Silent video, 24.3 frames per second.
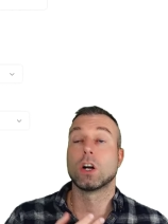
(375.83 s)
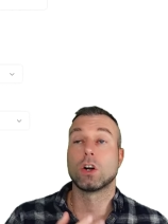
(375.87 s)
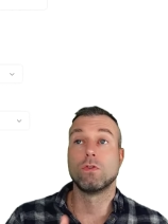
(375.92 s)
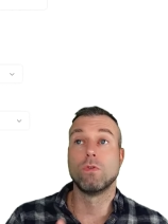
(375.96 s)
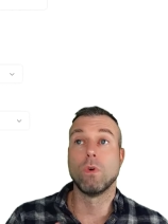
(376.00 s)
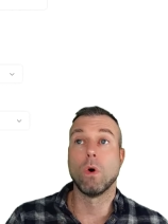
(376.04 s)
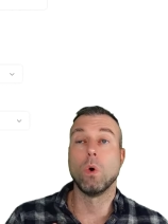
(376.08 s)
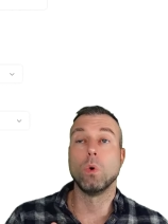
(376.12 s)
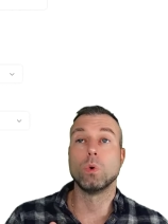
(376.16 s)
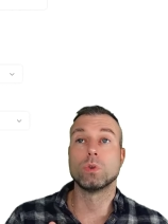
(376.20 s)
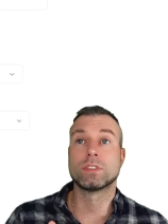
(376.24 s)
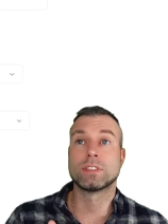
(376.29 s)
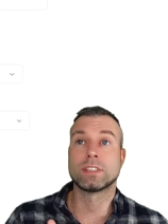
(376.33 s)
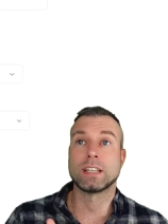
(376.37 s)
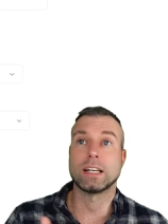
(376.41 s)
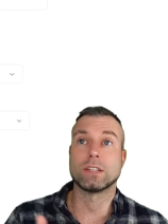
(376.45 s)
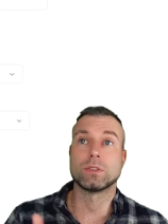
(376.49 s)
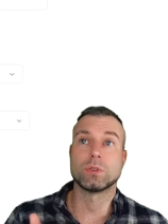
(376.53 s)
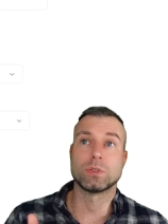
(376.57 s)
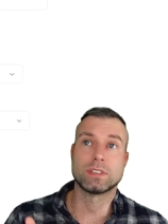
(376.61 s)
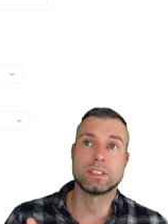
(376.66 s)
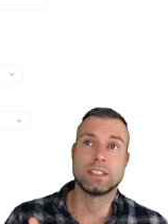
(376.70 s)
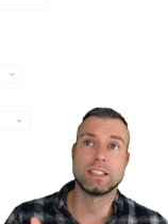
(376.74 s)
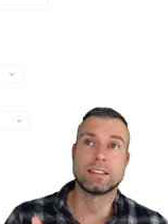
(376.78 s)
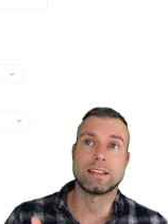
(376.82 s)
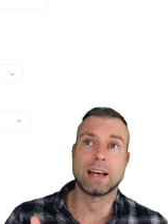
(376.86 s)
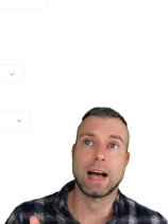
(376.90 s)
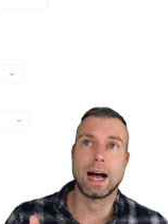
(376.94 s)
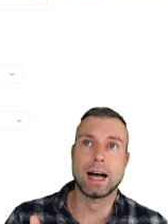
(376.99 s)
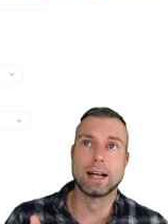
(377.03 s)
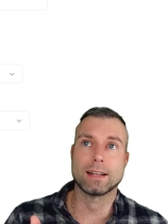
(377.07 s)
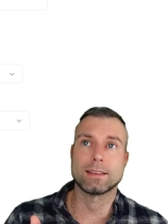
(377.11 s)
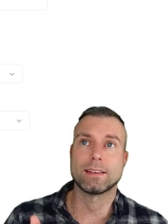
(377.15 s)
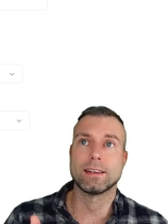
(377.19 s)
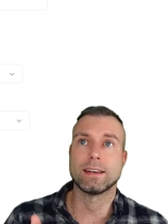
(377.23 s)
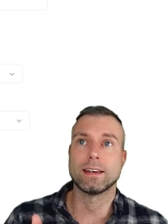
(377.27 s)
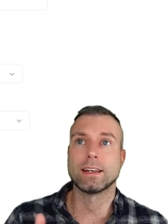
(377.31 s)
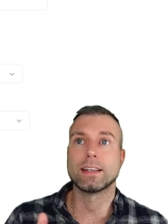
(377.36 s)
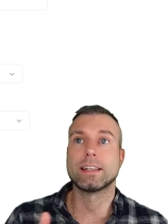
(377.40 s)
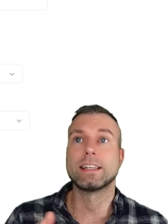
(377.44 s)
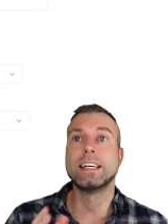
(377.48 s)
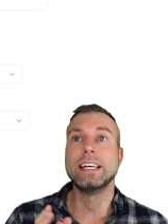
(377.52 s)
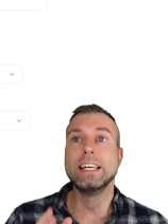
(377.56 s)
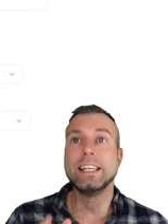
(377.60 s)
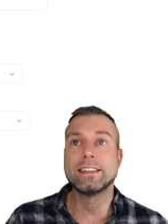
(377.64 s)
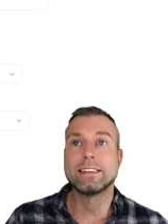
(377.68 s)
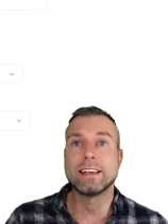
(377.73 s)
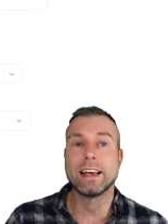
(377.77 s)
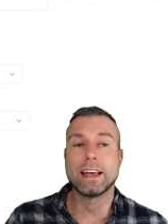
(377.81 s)
Quotes, also Zitate,
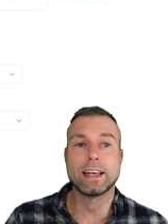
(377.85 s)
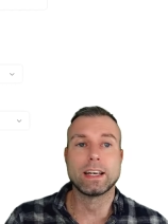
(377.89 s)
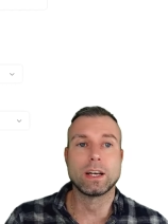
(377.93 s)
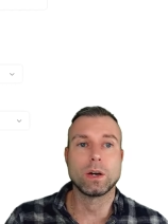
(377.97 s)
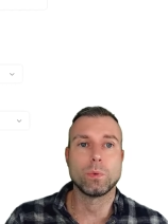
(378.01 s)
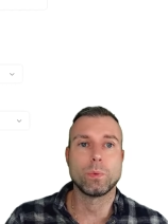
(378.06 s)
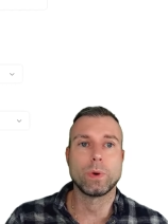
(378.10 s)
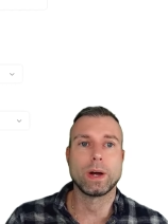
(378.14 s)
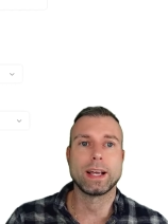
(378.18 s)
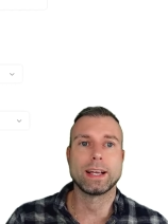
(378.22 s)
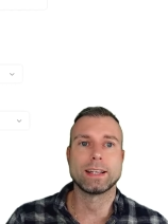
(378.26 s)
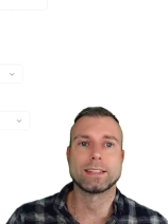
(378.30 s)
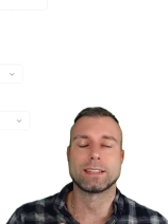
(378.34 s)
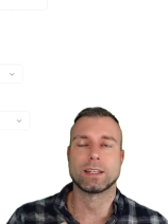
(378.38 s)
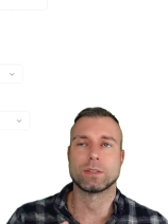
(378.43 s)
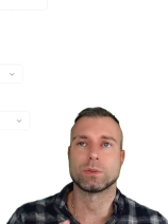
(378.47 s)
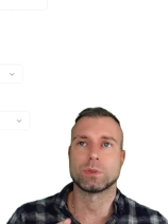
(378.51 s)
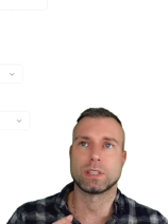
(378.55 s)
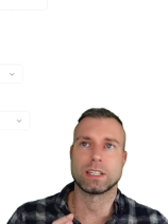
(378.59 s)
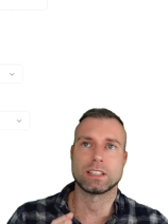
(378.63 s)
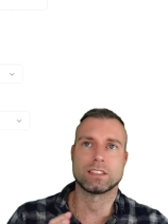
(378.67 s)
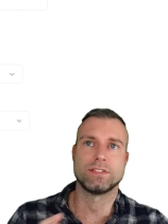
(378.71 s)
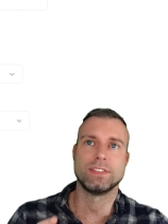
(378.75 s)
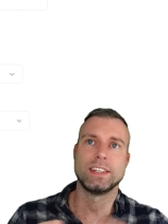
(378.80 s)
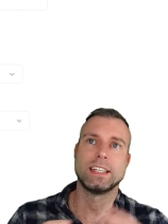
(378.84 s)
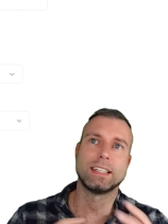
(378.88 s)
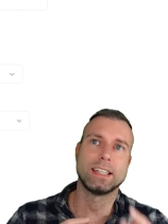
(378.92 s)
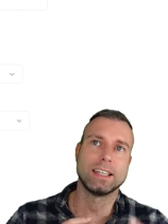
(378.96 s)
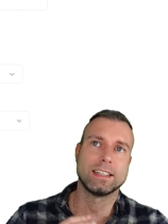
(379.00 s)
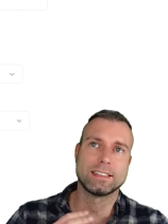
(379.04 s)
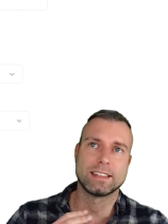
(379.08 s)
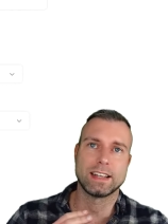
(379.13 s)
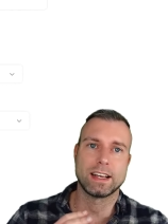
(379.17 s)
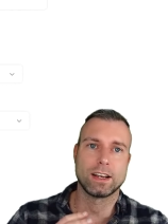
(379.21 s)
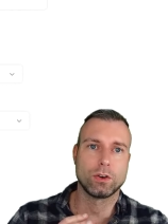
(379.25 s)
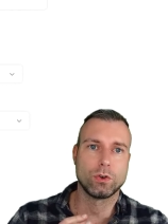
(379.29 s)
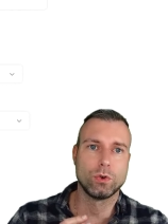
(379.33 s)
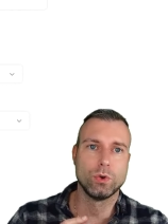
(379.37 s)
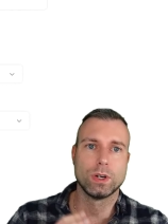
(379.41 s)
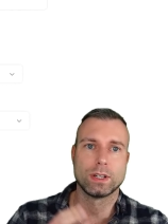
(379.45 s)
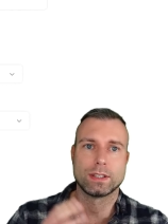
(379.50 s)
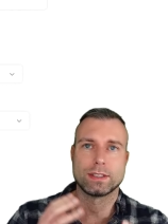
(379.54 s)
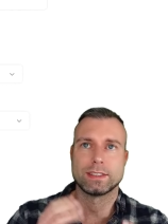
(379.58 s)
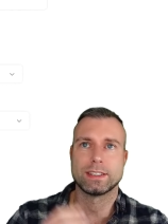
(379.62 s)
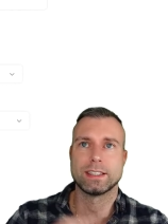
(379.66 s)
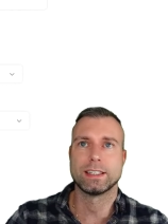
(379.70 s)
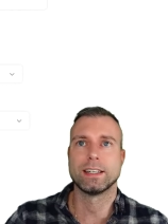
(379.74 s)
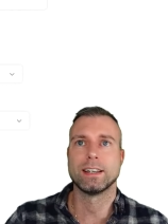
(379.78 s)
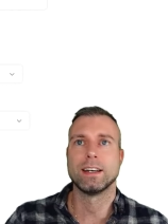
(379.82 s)
Key Takeaways, also das Wichtigste in
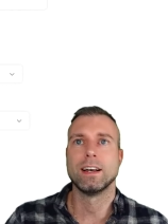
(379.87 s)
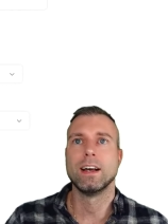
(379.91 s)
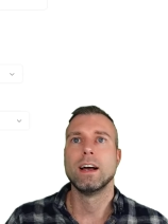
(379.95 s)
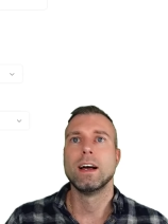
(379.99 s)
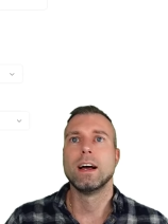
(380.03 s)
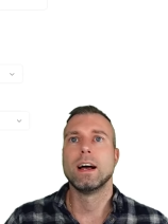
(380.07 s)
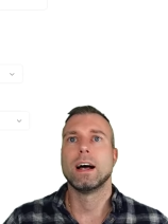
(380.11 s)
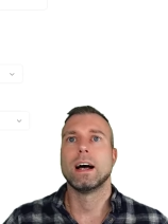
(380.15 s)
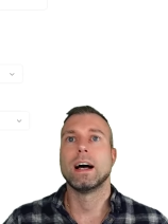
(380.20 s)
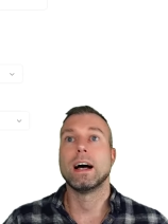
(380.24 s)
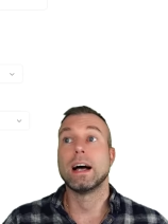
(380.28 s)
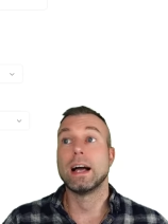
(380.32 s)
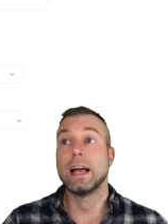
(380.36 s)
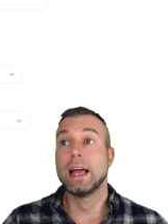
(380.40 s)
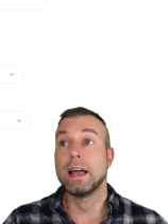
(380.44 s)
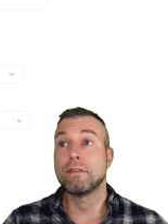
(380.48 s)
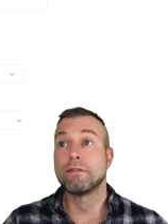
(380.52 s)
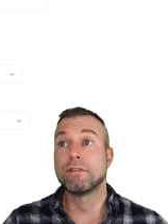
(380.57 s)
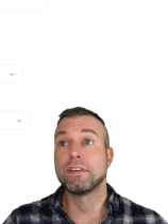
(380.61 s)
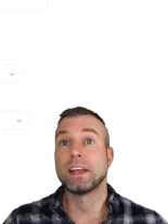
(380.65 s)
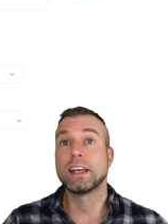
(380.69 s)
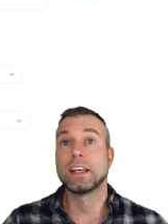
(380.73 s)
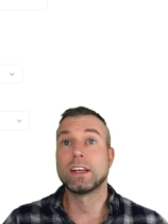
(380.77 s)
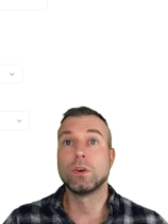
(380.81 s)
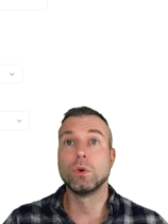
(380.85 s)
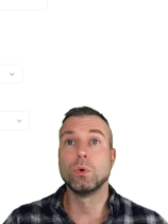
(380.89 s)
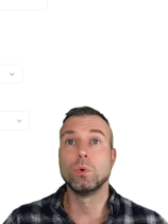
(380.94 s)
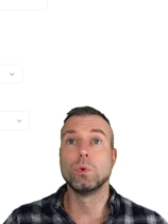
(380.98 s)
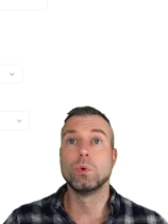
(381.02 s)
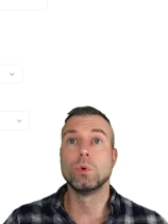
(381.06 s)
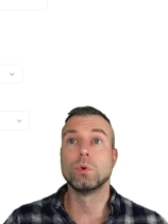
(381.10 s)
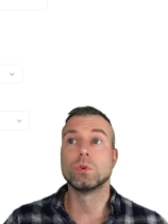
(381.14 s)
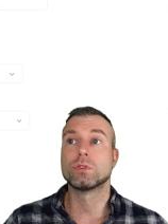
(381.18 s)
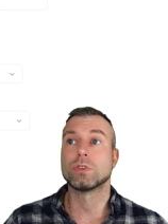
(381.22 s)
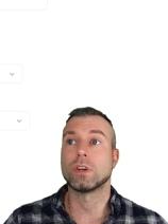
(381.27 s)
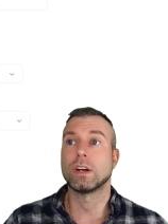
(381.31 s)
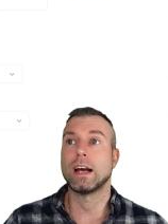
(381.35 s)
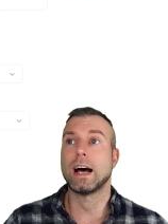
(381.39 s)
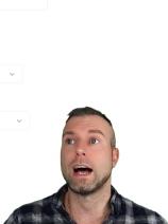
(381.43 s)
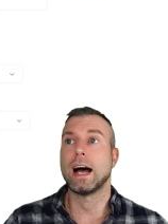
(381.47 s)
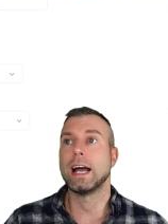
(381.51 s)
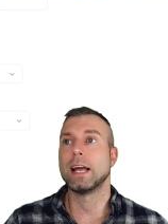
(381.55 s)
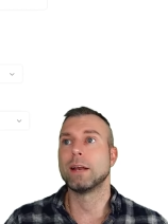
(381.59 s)
Kürze, FAQ soll er